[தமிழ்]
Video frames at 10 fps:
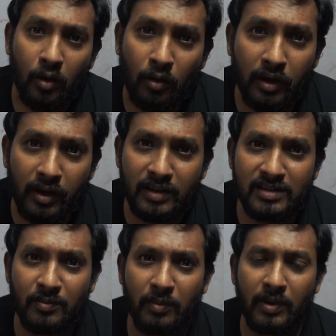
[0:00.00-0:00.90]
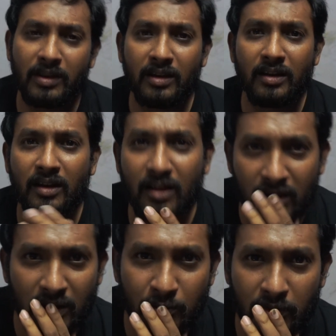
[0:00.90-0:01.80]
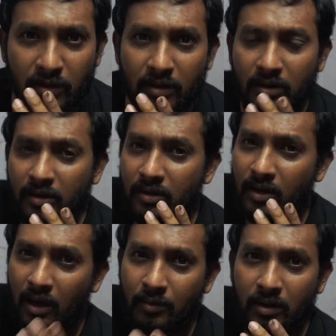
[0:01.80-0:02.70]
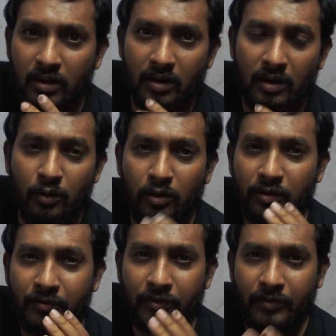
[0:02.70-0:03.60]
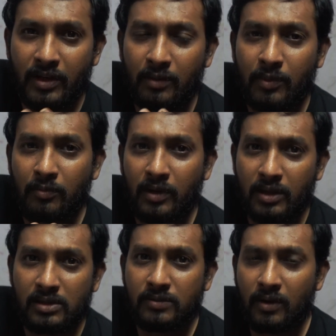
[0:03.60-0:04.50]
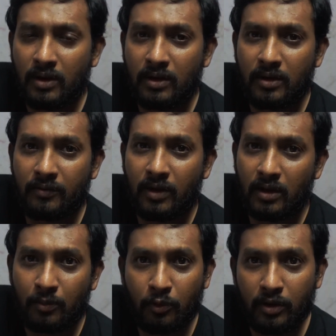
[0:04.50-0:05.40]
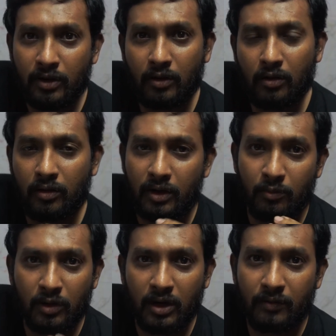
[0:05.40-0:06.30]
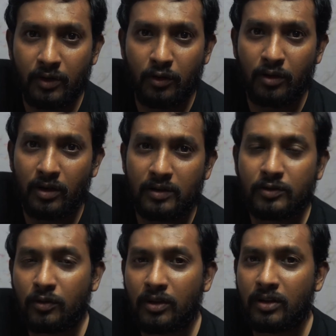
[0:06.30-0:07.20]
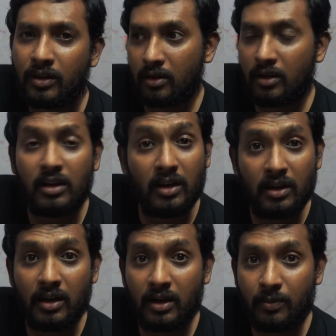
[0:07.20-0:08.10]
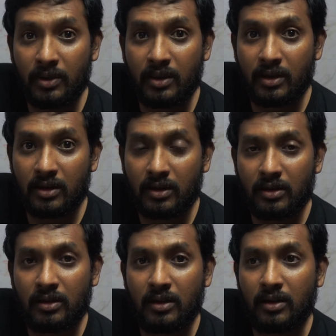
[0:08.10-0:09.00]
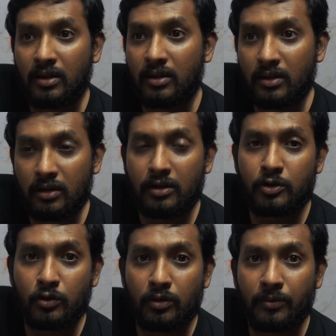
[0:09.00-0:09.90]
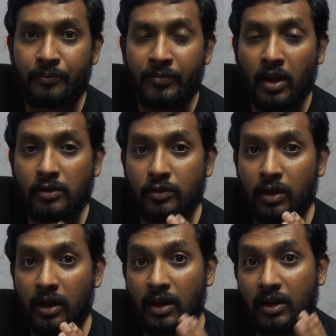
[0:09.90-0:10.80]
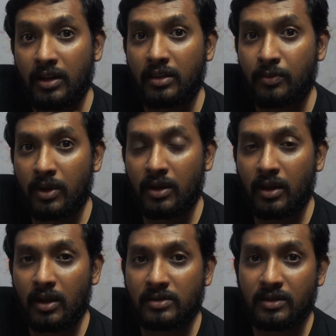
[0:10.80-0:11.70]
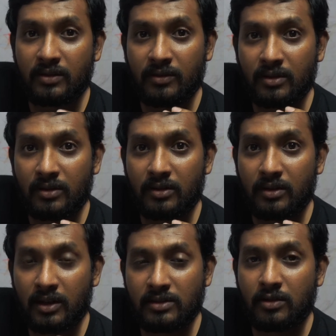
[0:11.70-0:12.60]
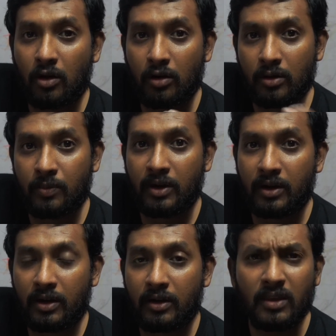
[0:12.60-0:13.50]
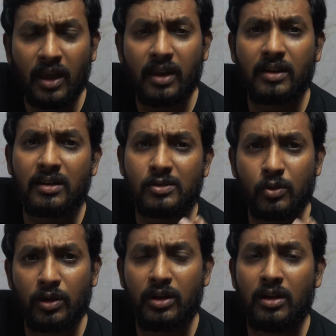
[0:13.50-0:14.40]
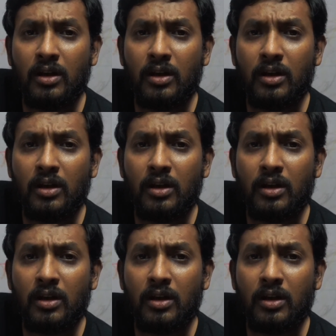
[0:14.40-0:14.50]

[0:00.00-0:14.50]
ஓகே கைஸ் இப்போ பார்த்தீங்கன்னா நம்ம கேமராக்காக ஒரு ஃபிஃப்டி எம்எம் லென்ஸ் வாங்க வாங்க போகிறேன்னு நான் ஆல்ரெடி முன்னாடி வீடியோலலாம் சொல்லியிருந்தேன் இன்றைக்கி டேட் பார்த்தீங்கன்னா தேர்ட் ஜூன் ஸோ நான் எயிட்டீன்த் மே ஆக்சுவலி வந்து லென்ஸ் ஆர்டர் பண்ணிட்டேன் டேரெக்டாக சோனி